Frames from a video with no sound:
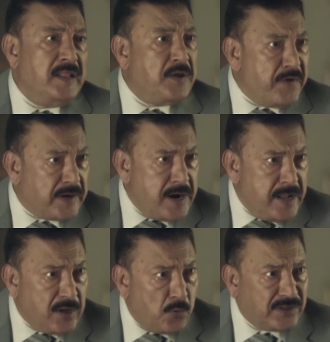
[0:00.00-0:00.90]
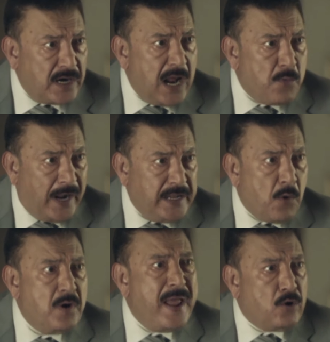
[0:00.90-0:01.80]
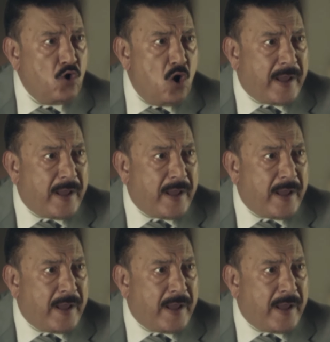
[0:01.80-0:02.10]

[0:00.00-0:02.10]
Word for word: انت فاكره ان انت الوطنيه الوحيده والباقي كلهم